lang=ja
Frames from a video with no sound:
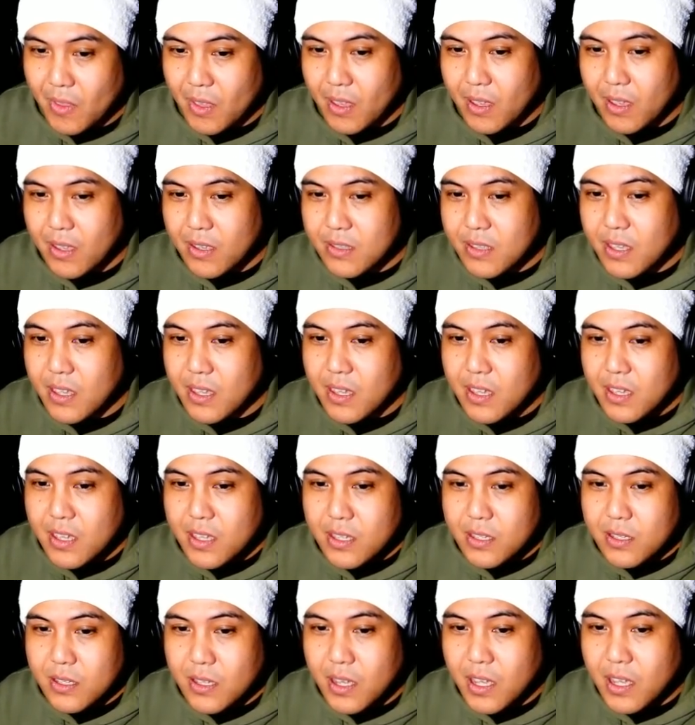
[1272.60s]
で
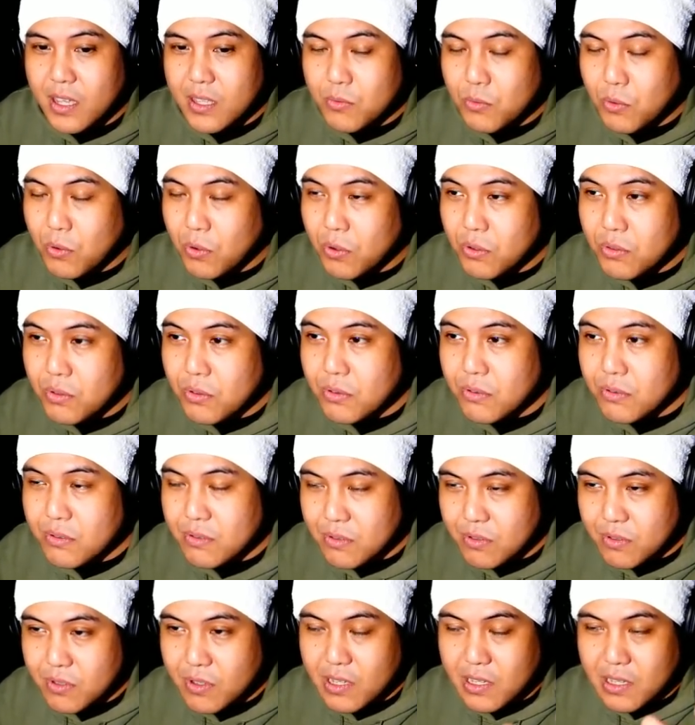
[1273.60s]
この
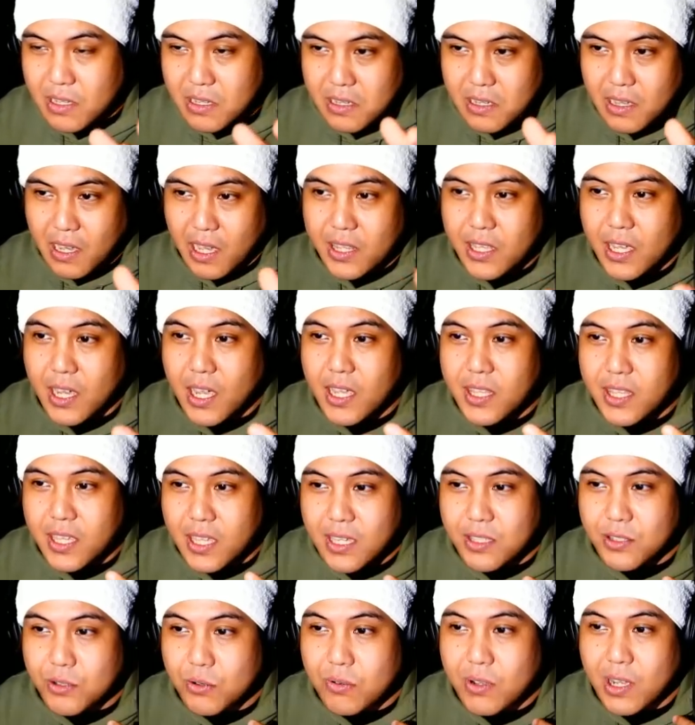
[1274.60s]
裸
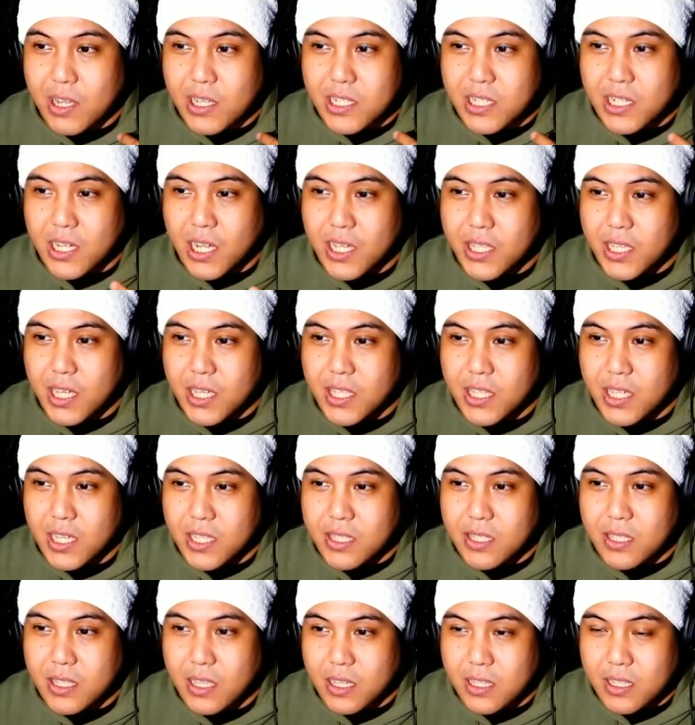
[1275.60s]
で、上半身裸でやっ
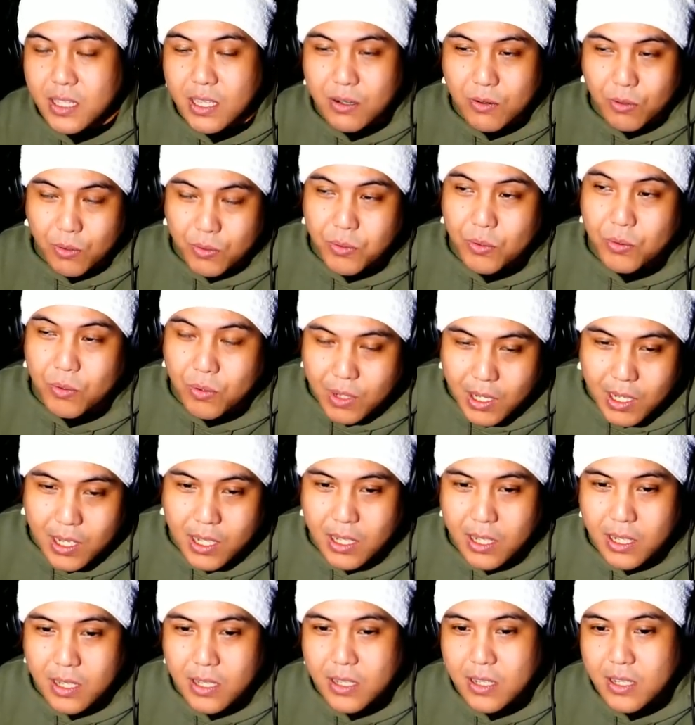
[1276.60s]
てきてる男が